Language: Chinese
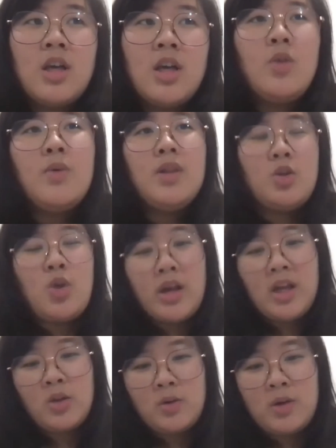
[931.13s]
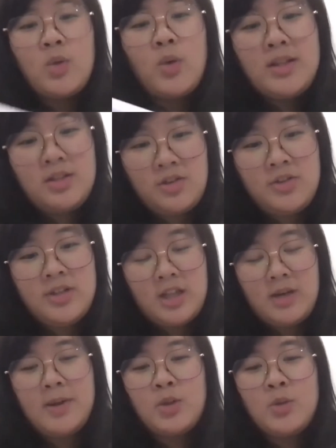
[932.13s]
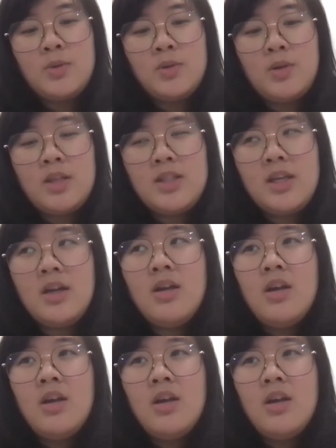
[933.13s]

因为你创业都有一段时间了，对不对？这样